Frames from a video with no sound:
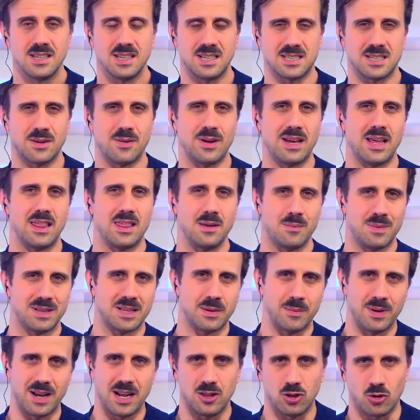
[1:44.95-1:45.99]
Ya saben que encima
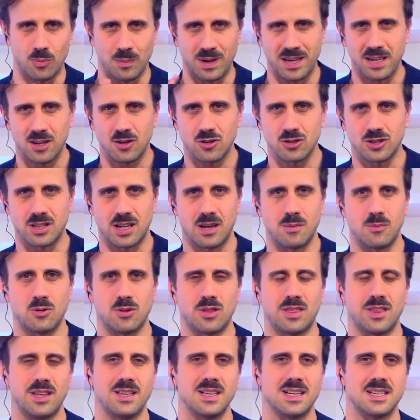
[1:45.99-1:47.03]
también el domingo
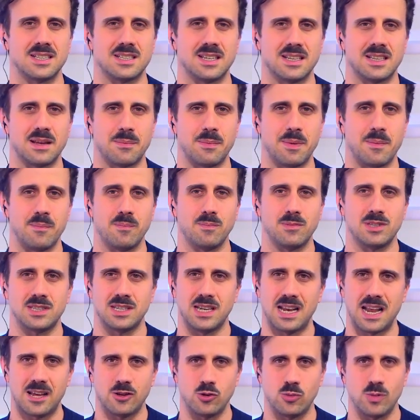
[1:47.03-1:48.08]
tenemos citas, eh, también
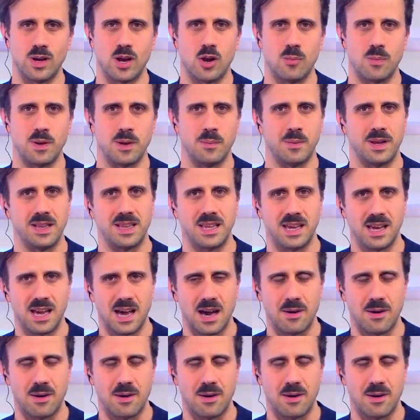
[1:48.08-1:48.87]
si la lluvia lo permite,